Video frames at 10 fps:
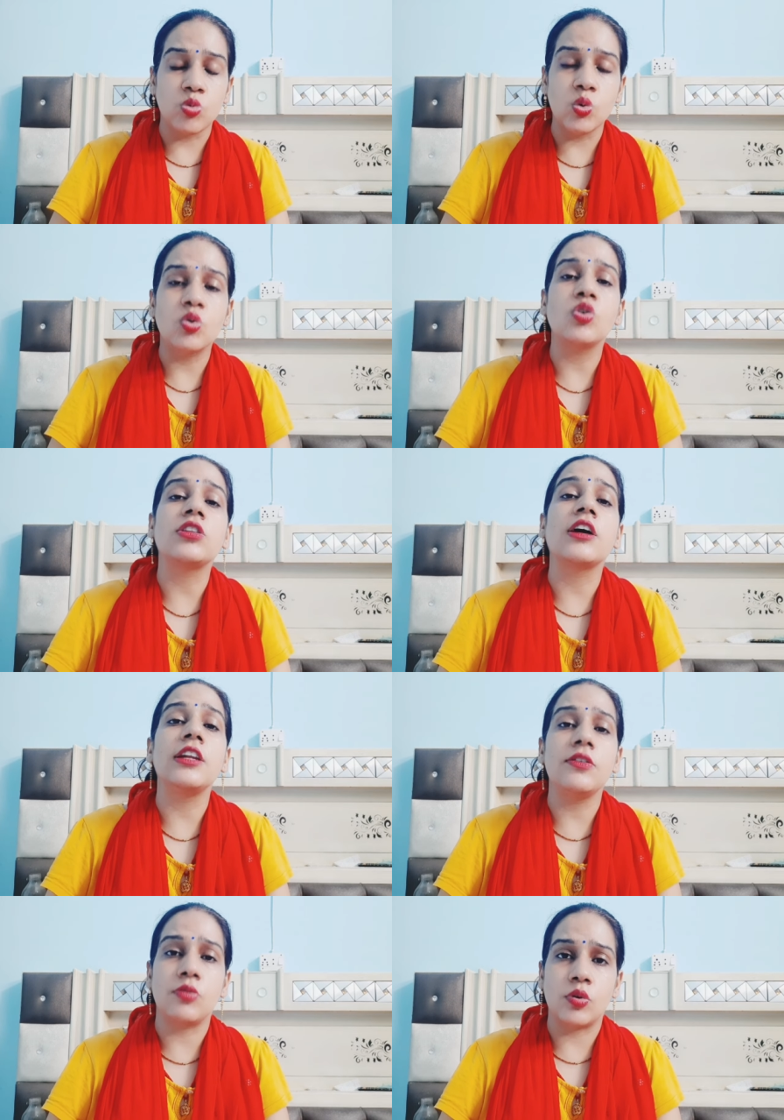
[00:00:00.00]
उनको
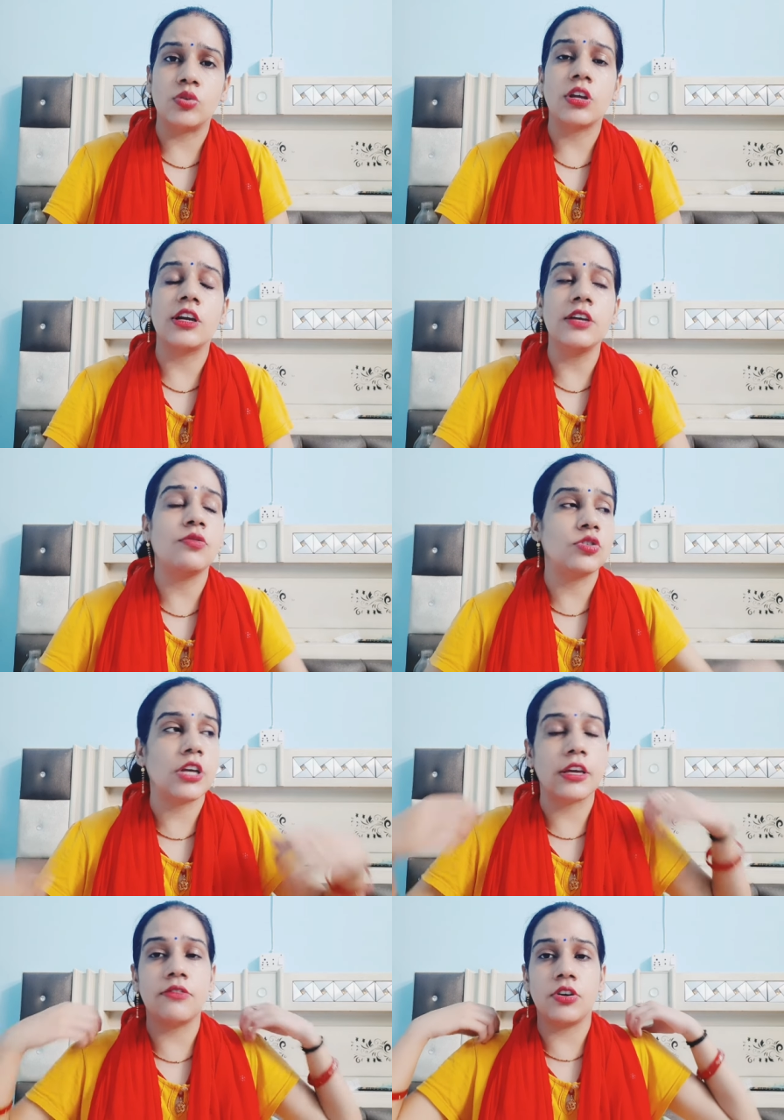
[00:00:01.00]
तकलीफ़ हो तकलीफ़ हो
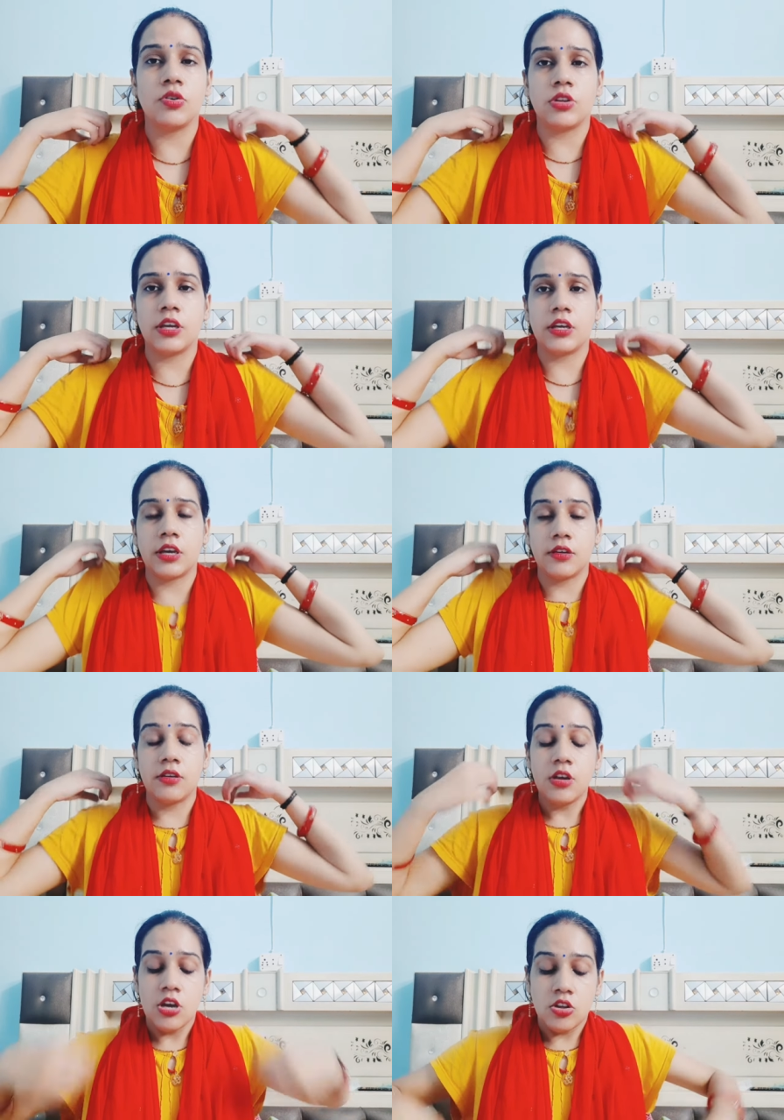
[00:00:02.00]
जाएगी वीडियो देख के
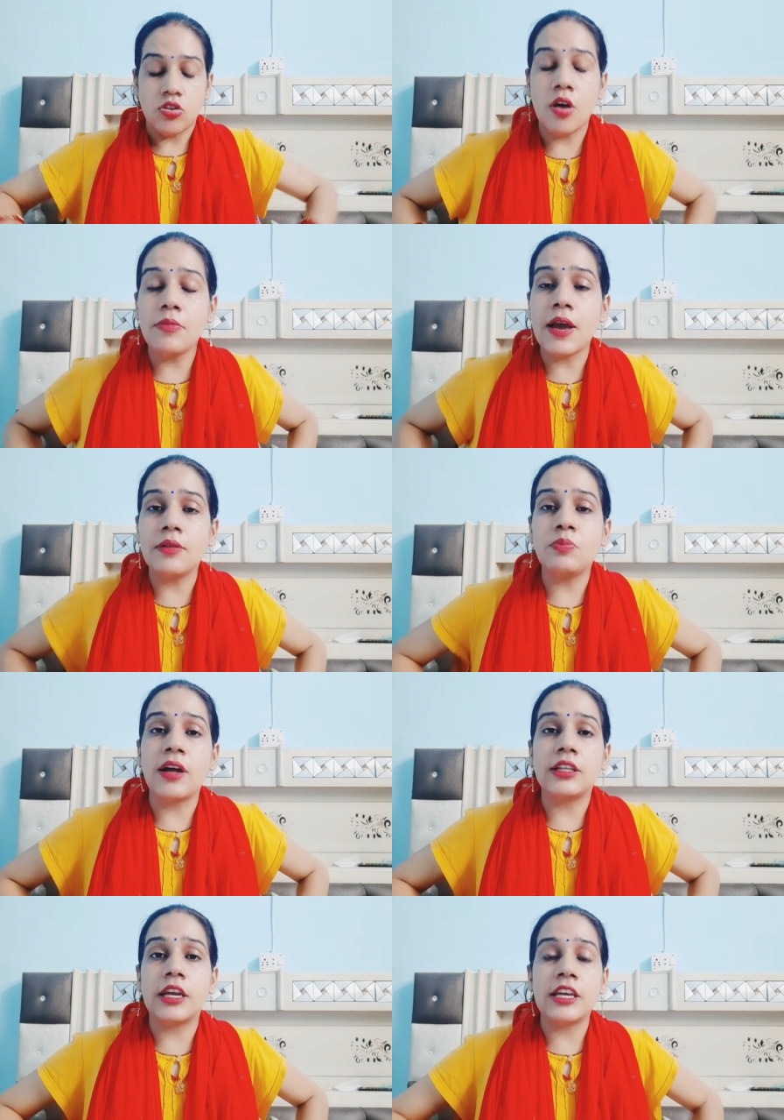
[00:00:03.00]
तो हम यहाँ
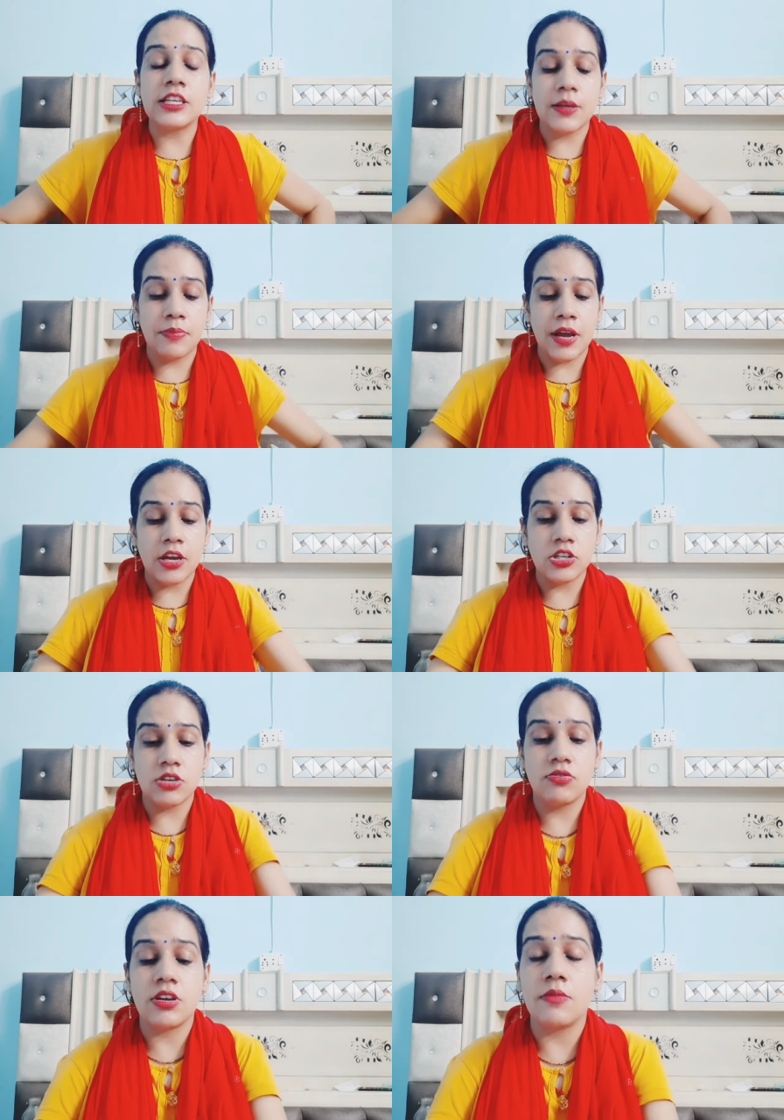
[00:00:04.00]
बात करेंगे सपना
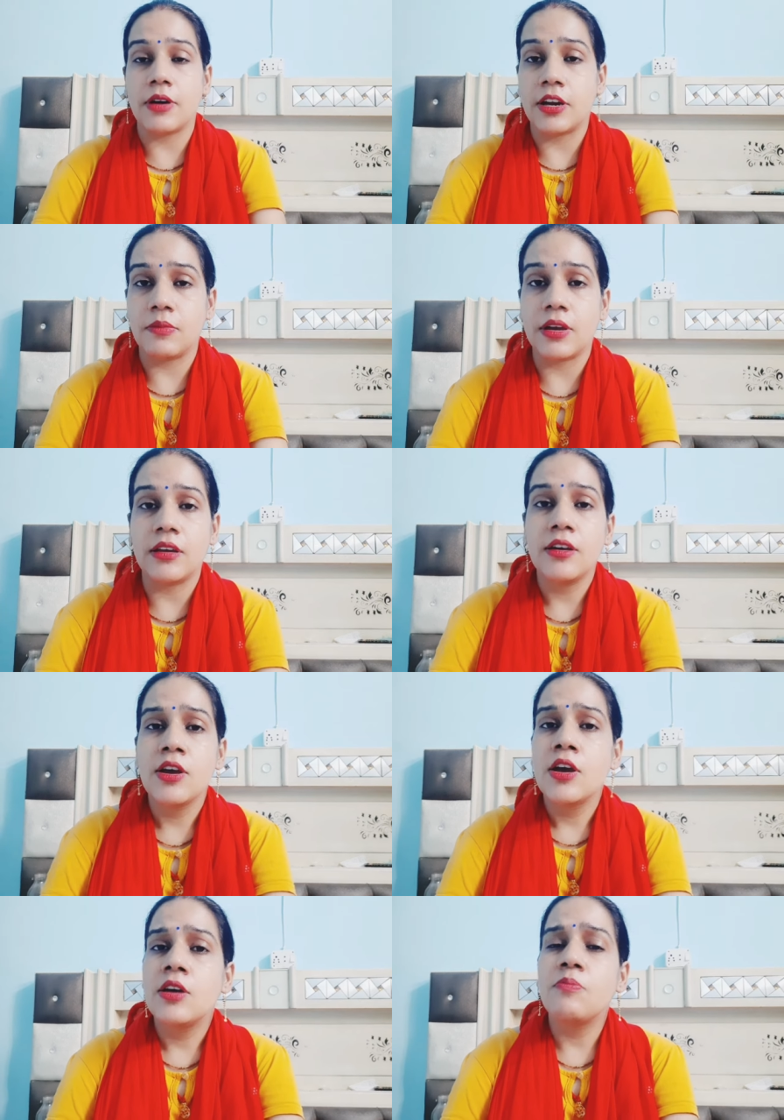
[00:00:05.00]
अर्शीवी के बारे में
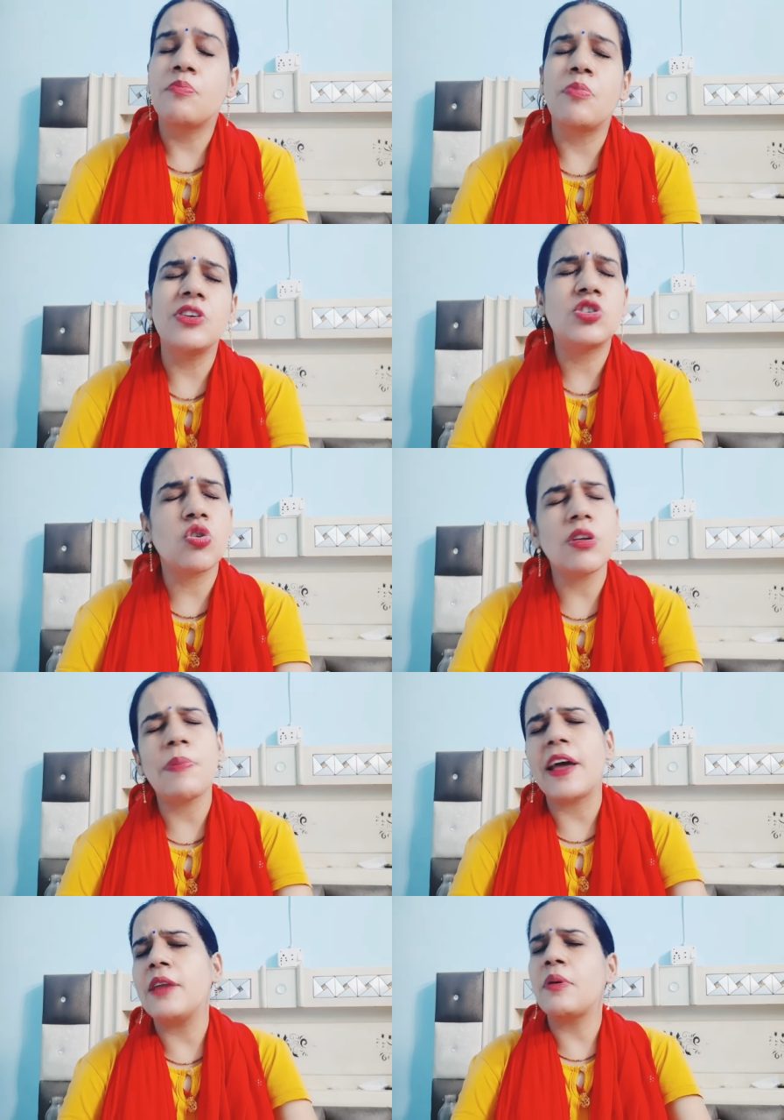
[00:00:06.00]
स्टोरी
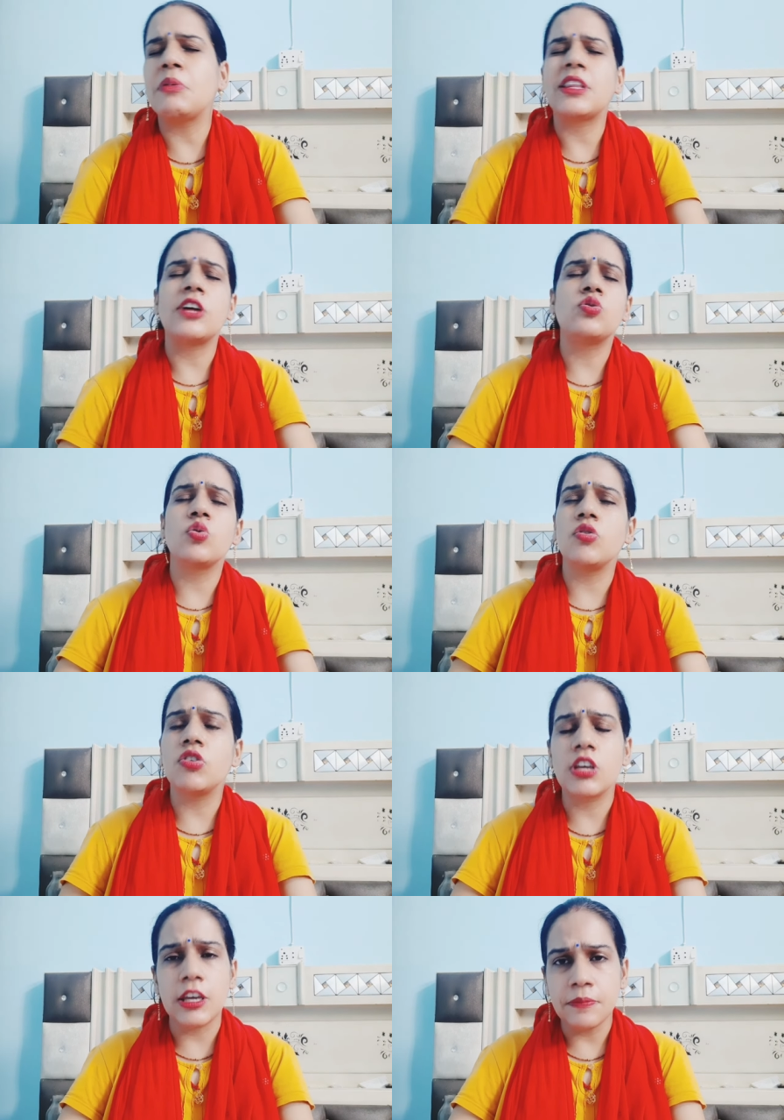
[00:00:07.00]
पहले मैं बता चुकी हूँ
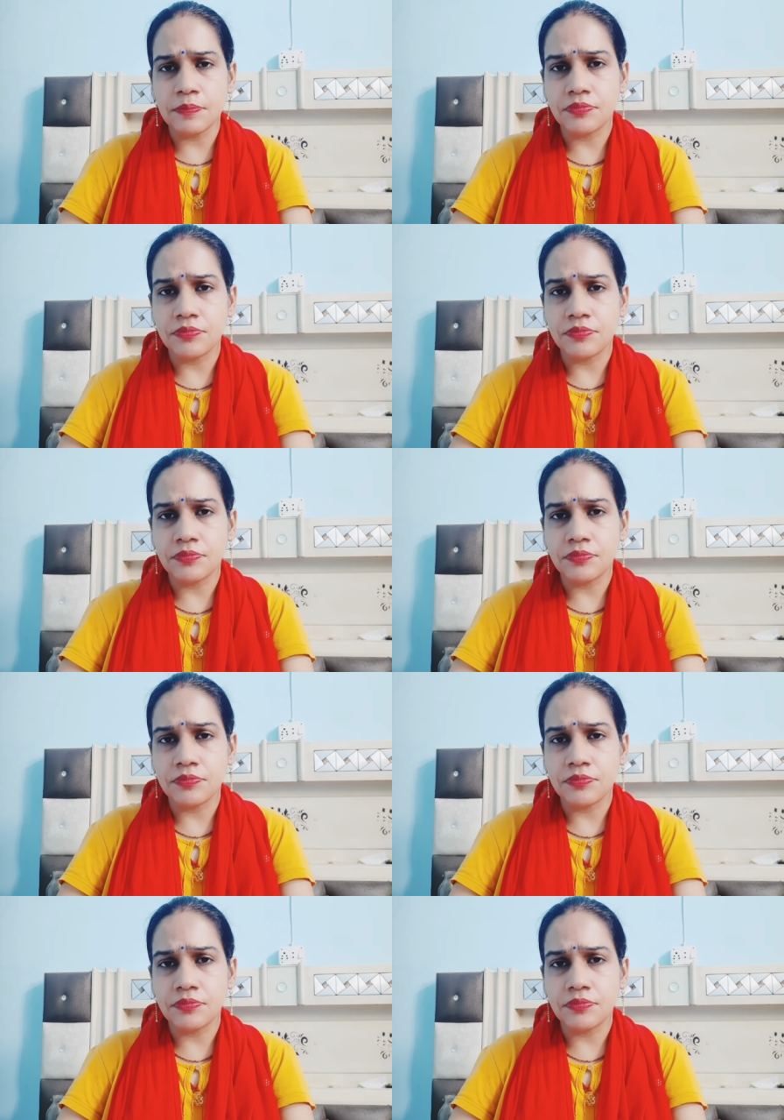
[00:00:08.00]
उनकी